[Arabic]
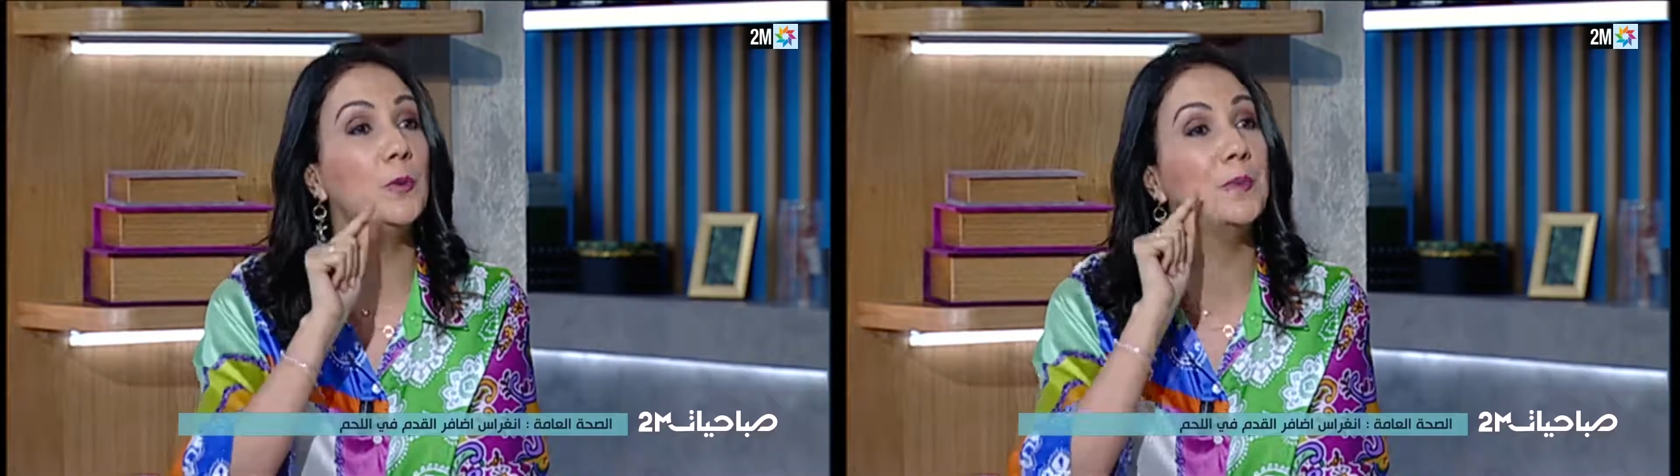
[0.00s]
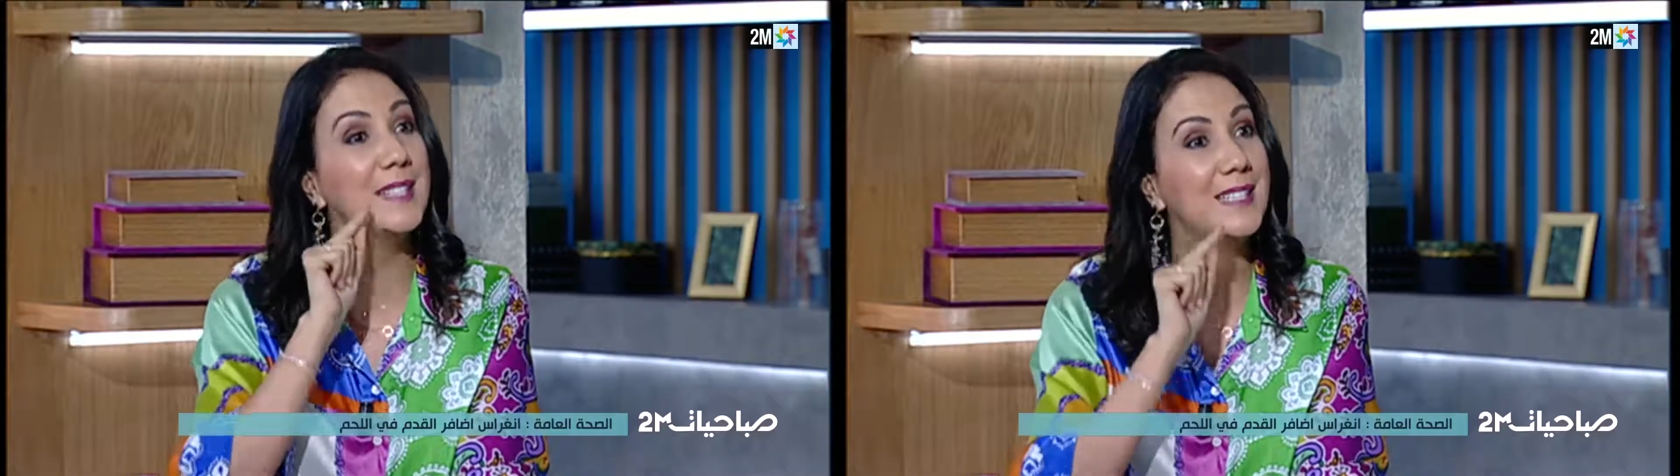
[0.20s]

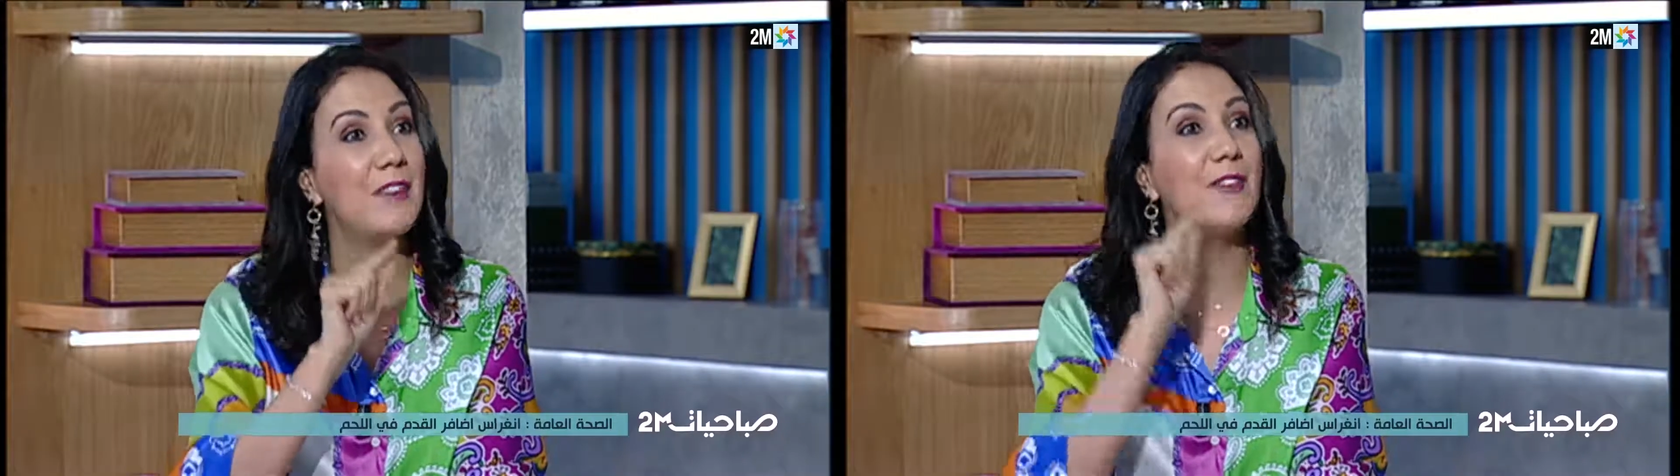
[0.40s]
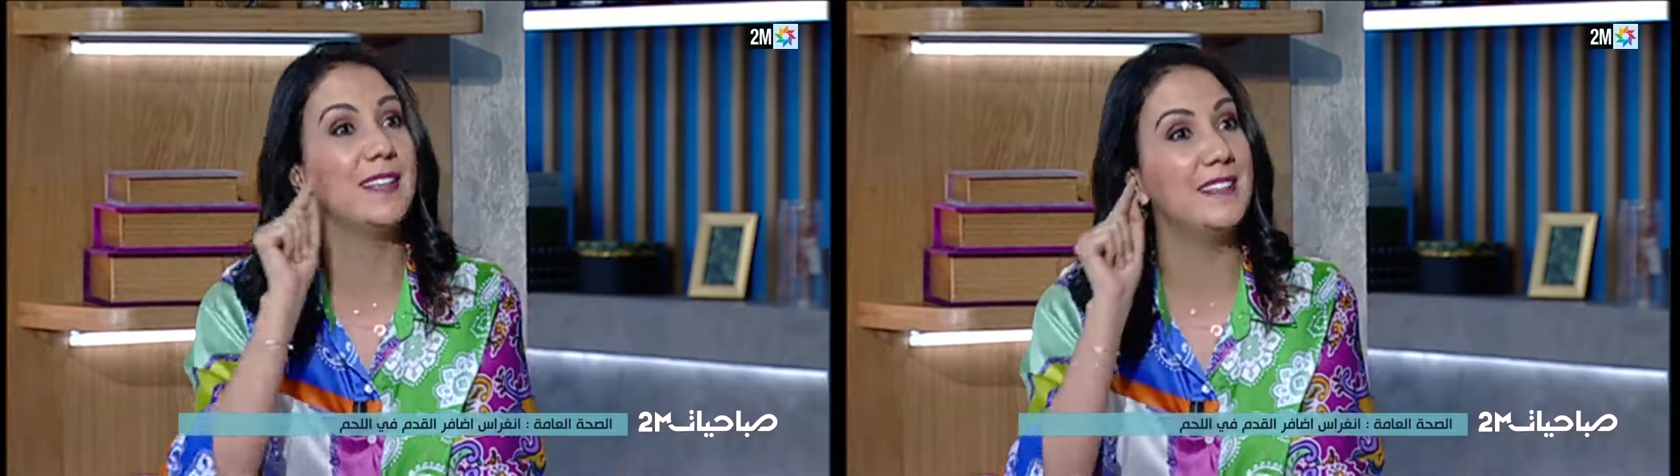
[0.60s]
لهم
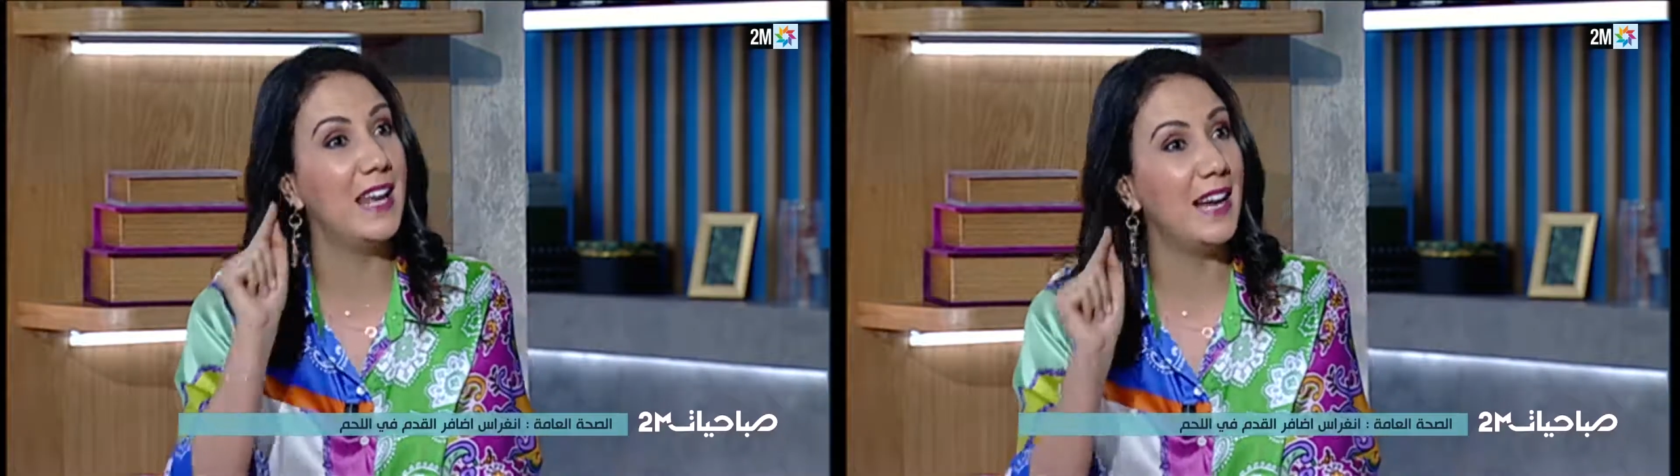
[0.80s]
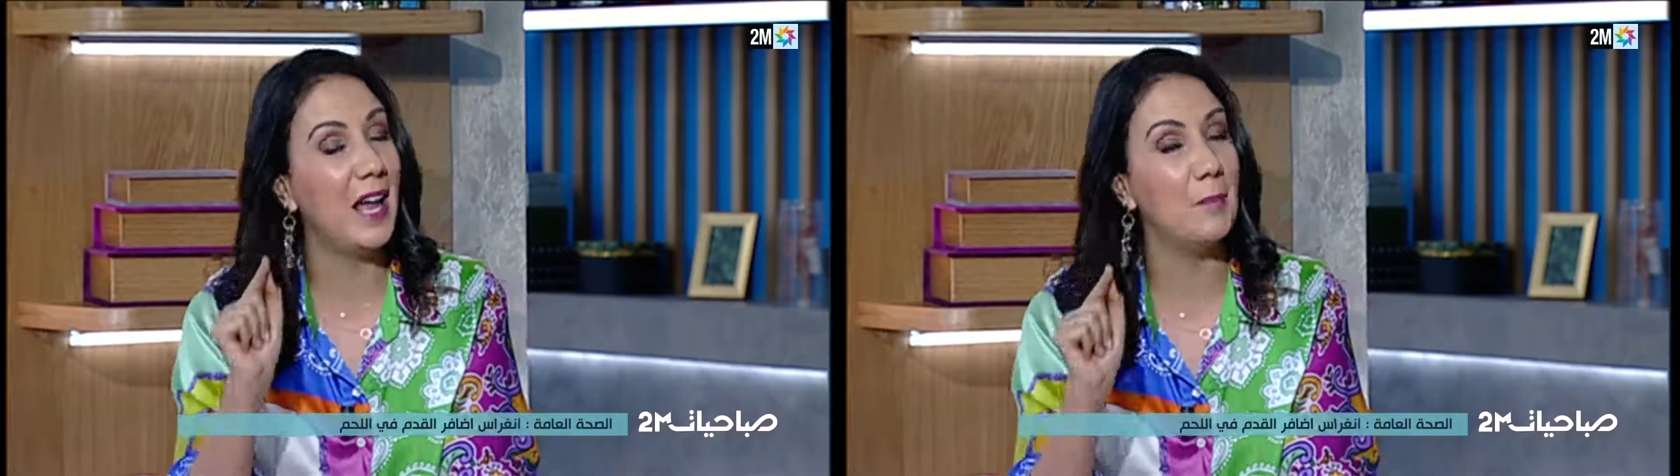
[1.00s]
بزاف
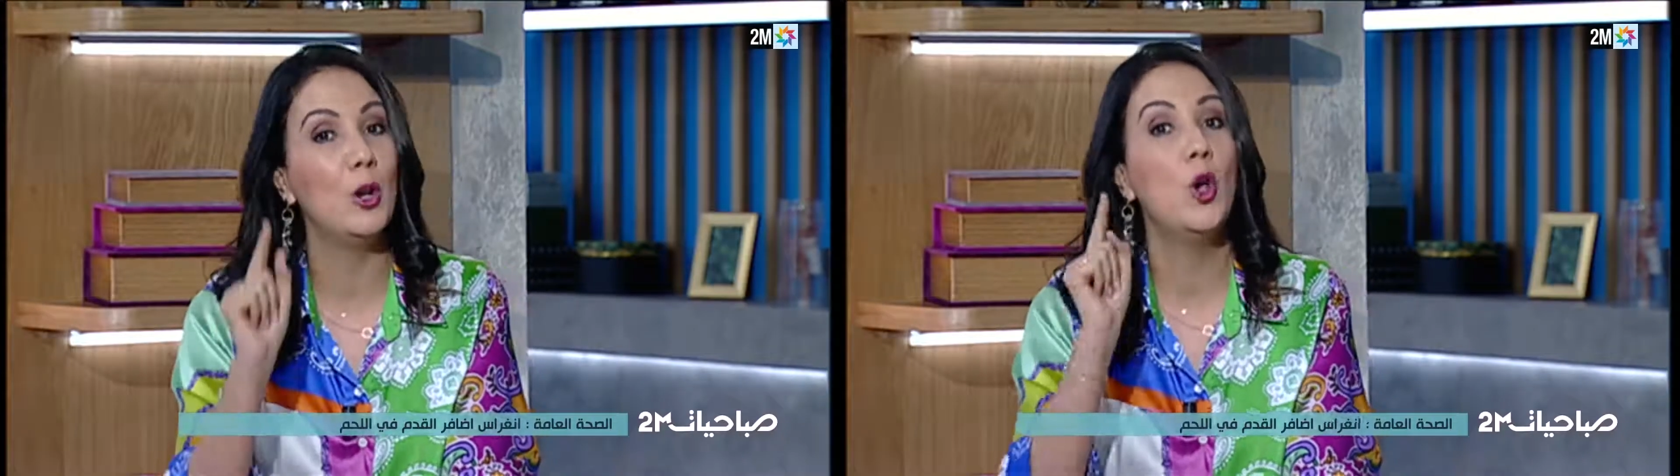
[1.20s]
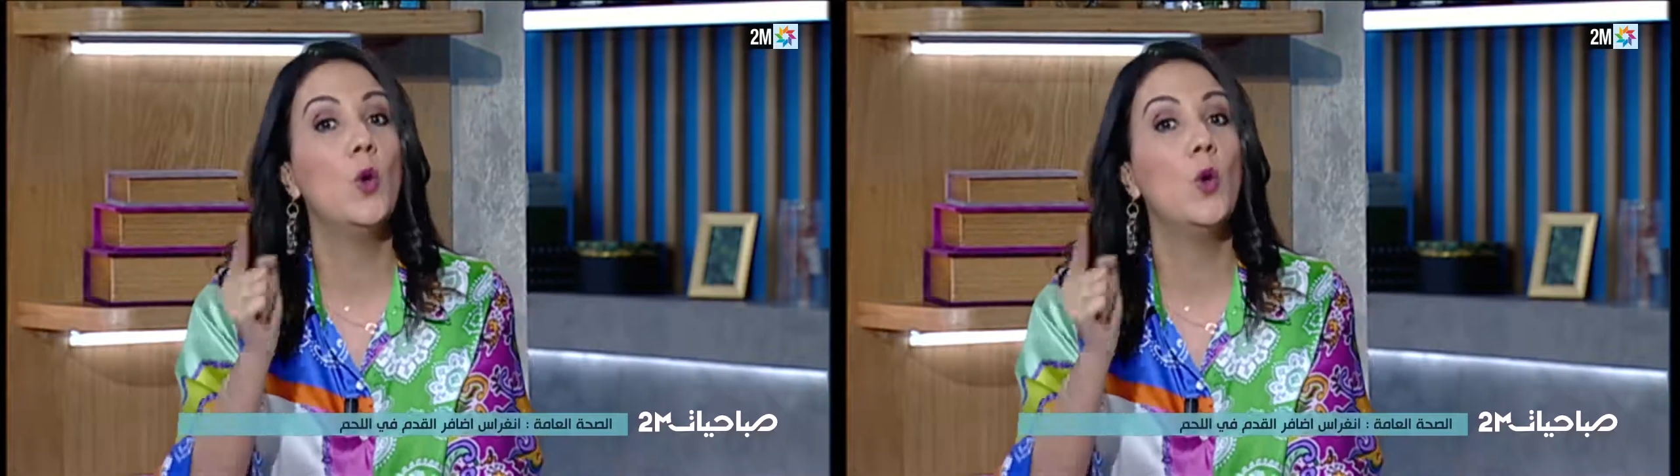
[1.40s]
اثناء الحمل